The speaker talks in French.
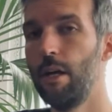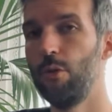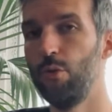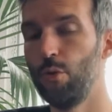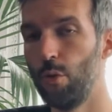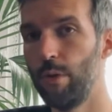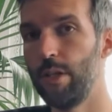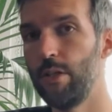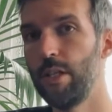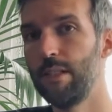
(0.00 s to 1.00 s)
d'une
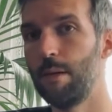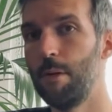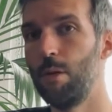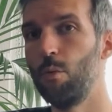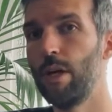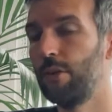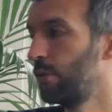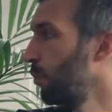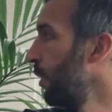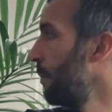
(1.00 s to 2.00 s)
ONG qui s'appelle We Are
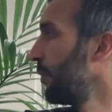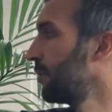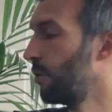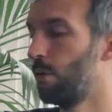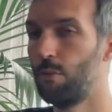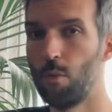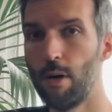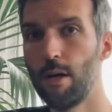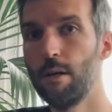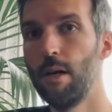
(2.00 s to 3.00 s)
Not Weapons of
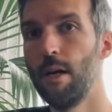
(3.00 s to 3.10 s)
War.